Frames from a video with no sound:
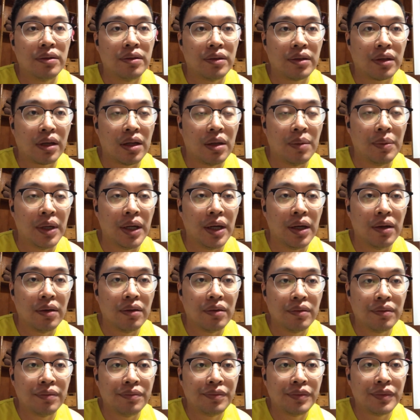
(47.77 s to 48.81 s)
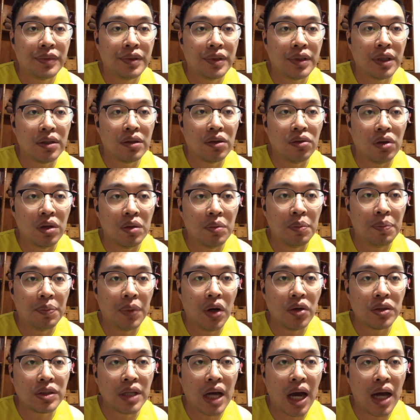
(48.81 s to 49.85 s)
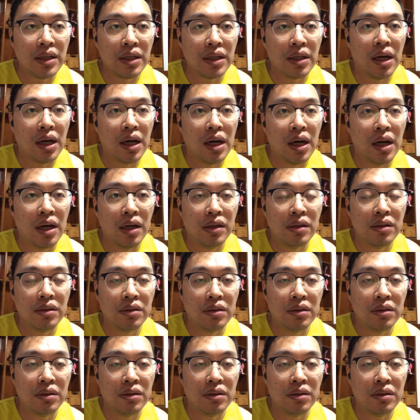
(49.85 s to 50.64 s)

看到没？这次我们包夹你了啊！